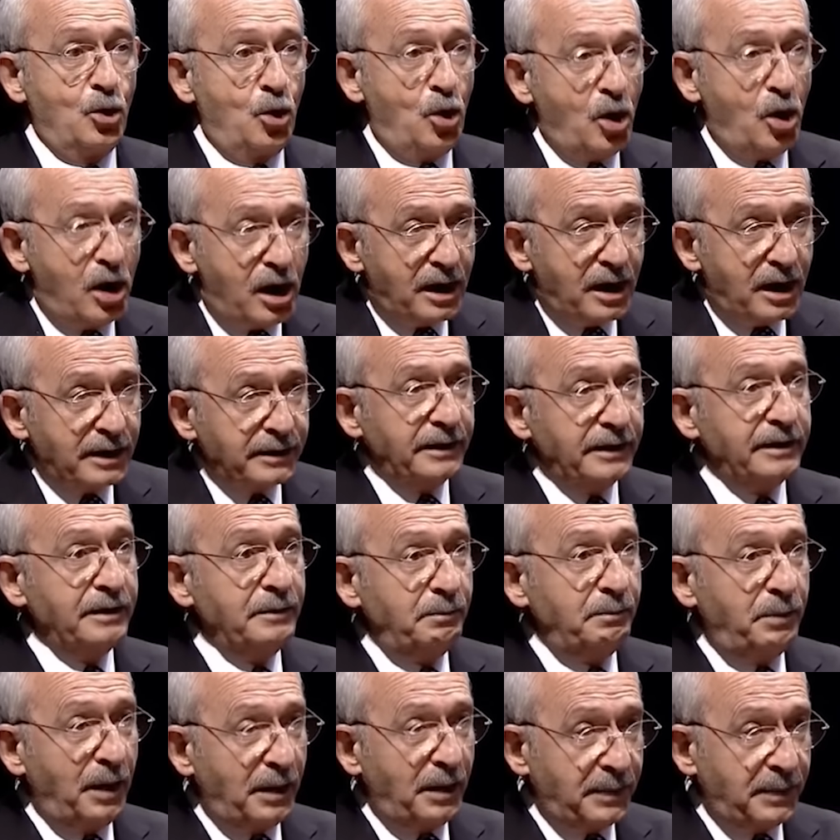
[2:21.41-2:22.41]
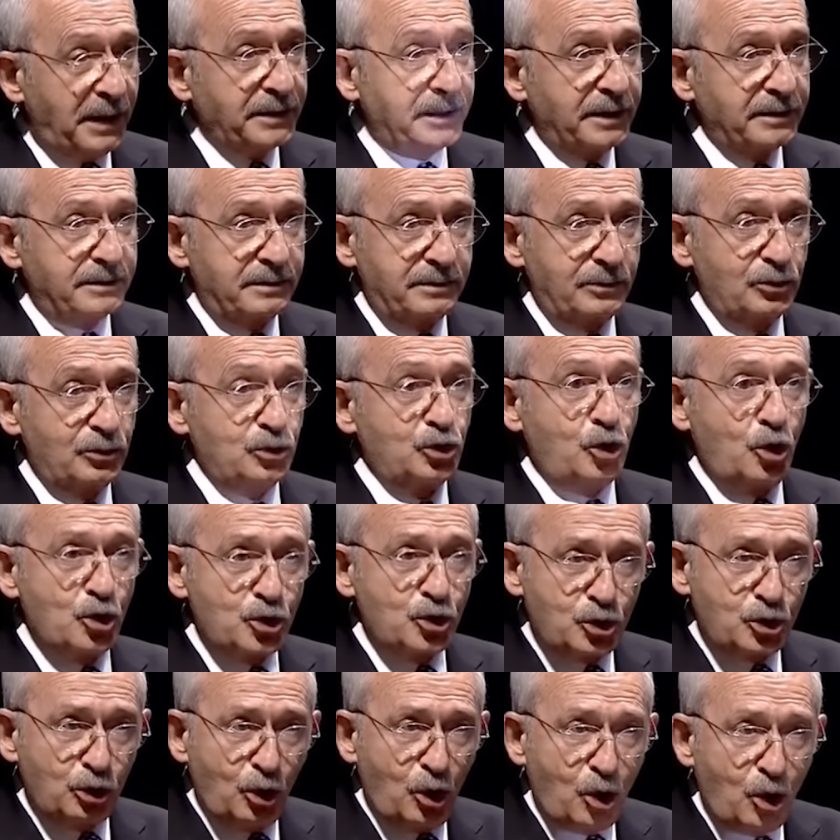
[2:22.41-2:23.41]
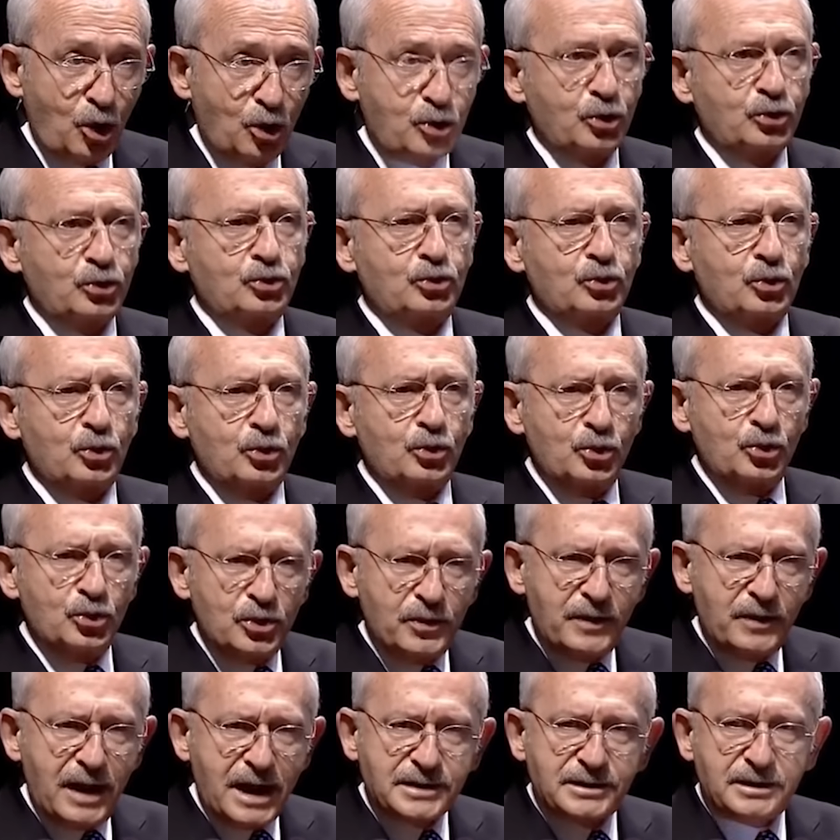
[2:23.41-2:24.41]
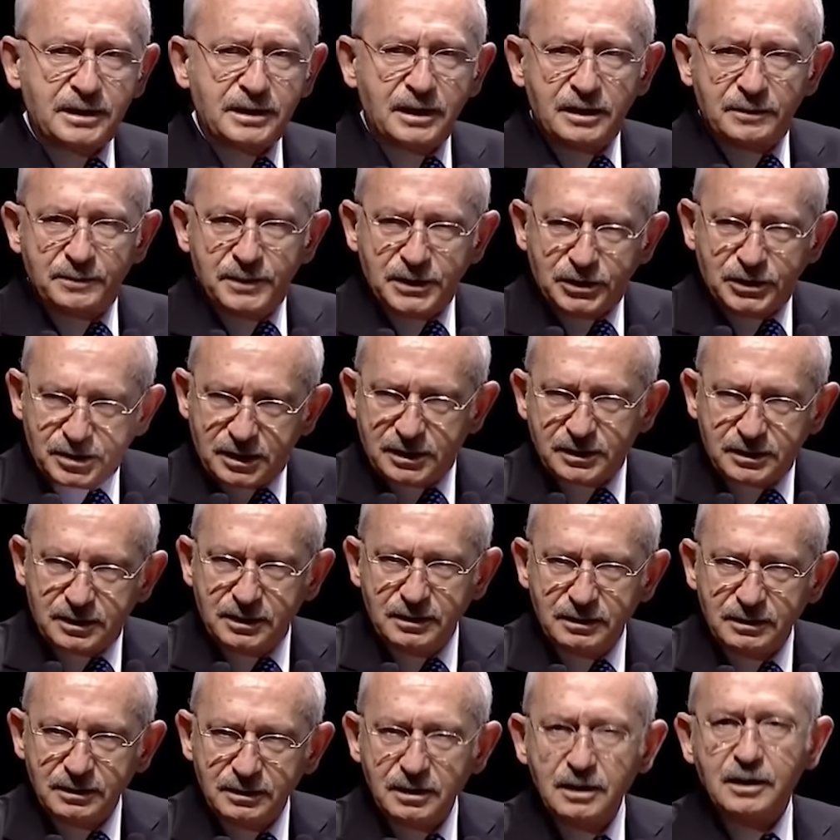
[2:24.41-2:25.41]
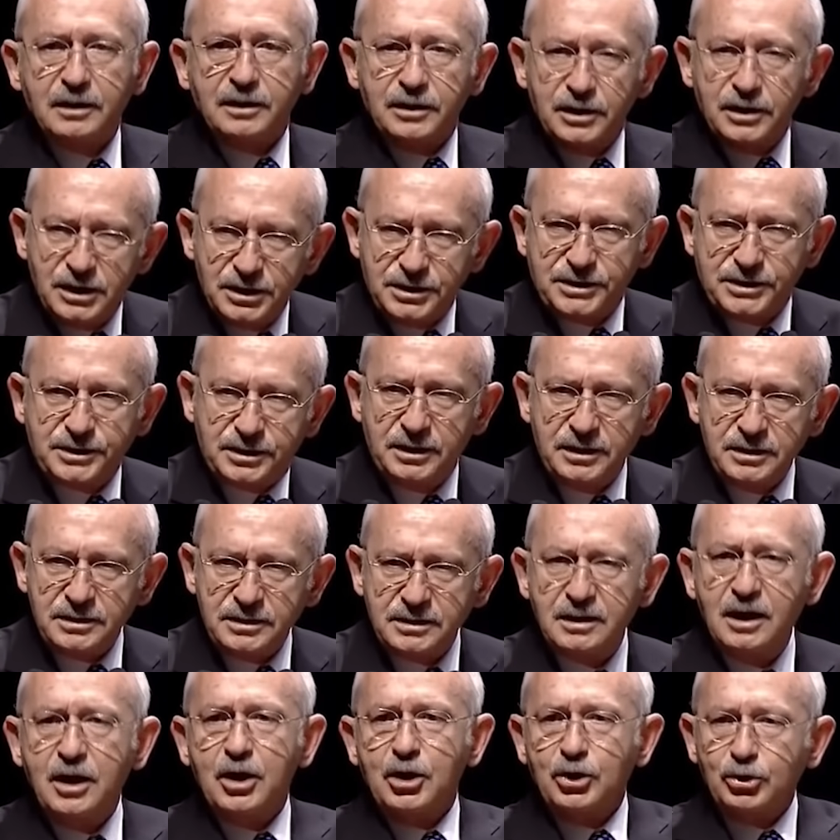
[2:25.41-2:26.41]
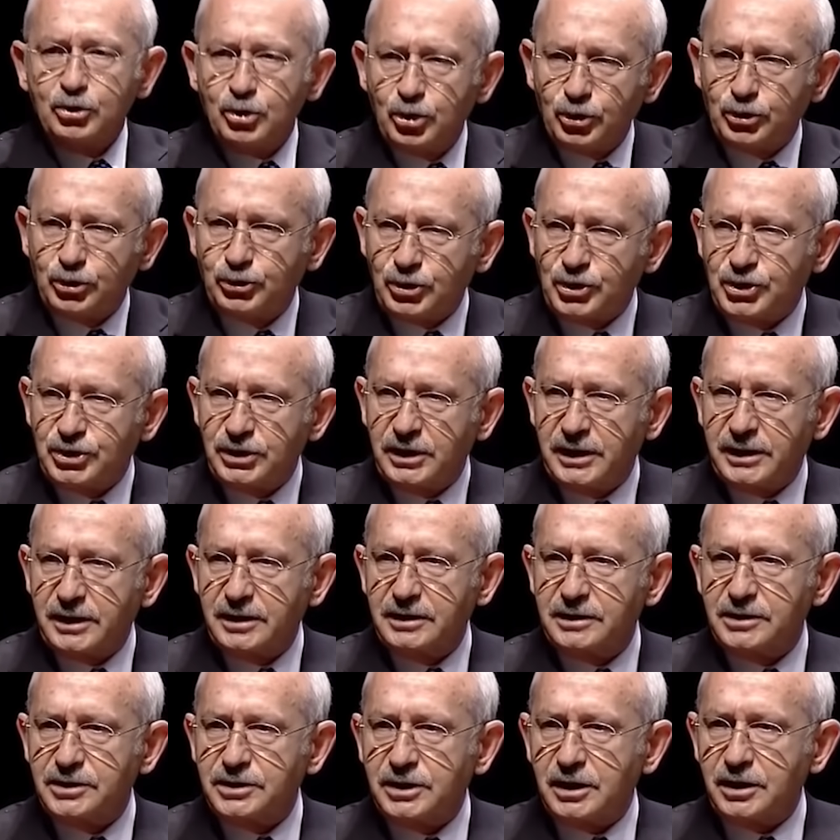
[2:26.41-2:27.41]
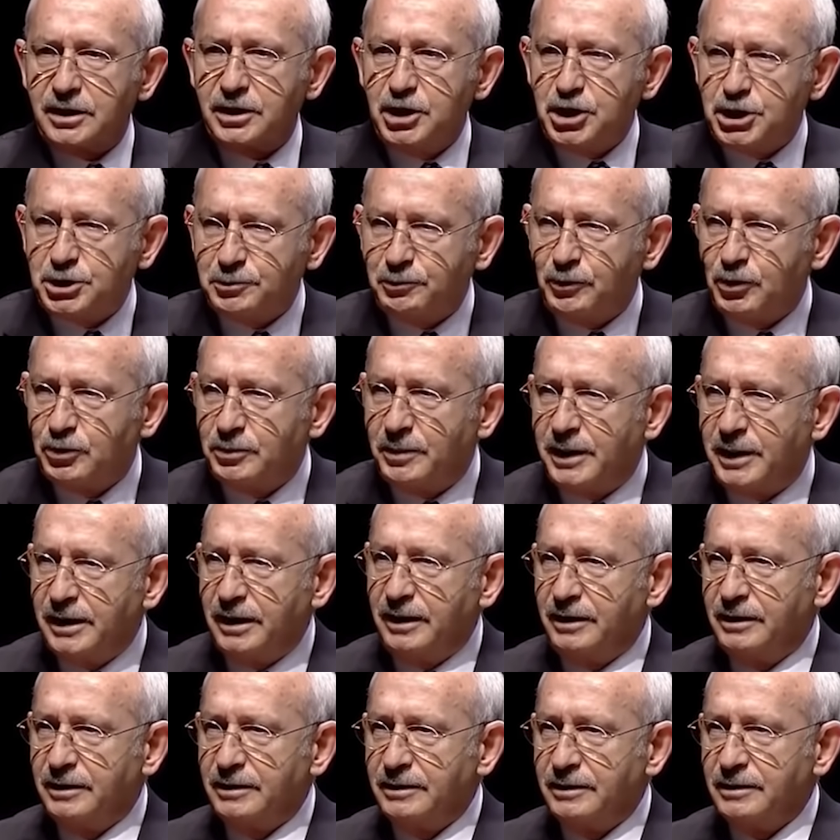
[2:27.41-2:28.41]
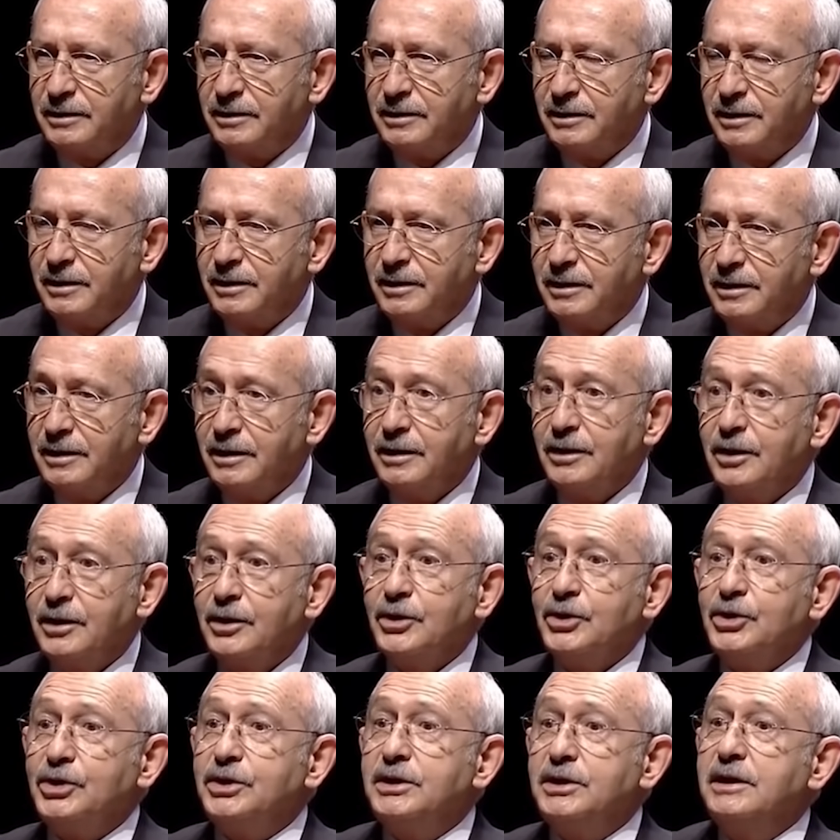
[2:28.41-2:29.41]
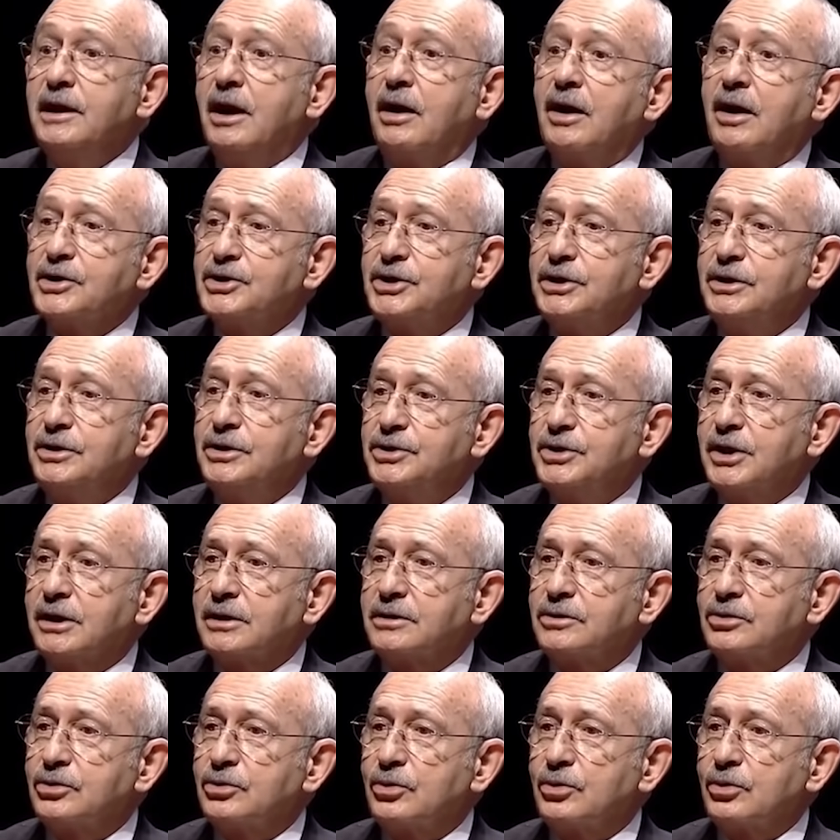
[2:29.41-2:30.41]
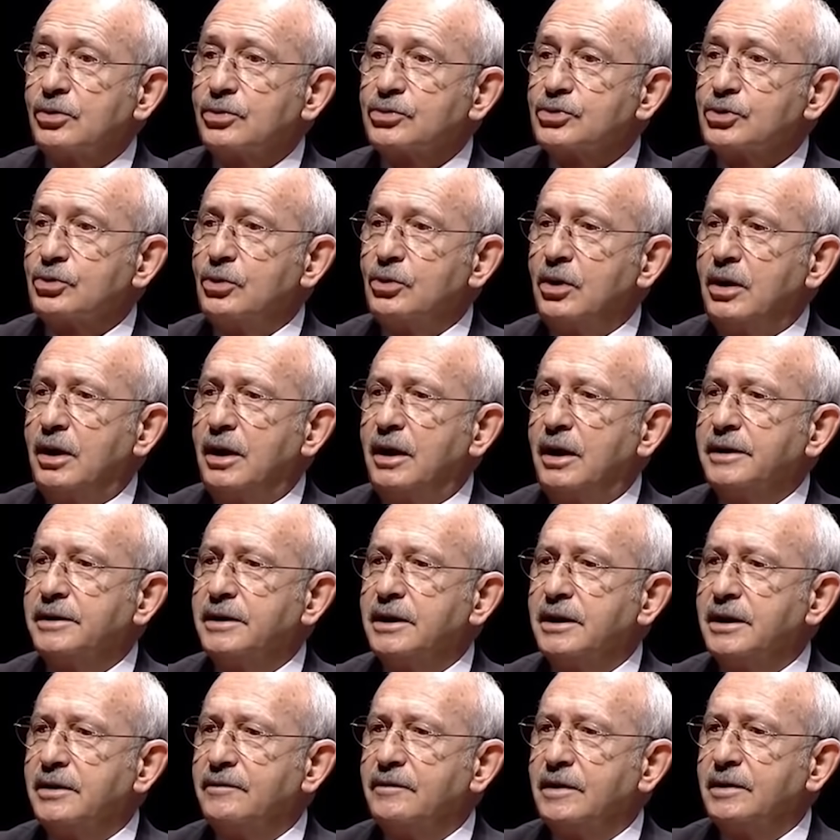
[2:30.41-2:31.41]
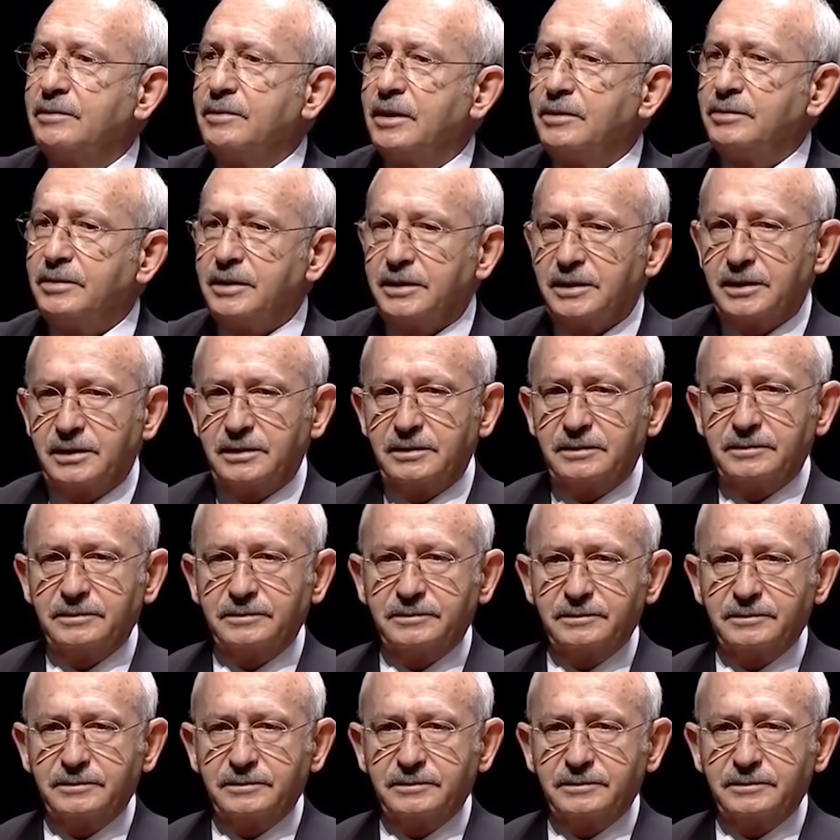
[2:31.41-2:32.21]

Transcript: O annenin babanın çocuğu okuttu, üniversiteyi bitirdi. İşsiz yurt dışına gidecek iş bulmaya. Yine acıyı çektiriyoruz o anneye ve babaya.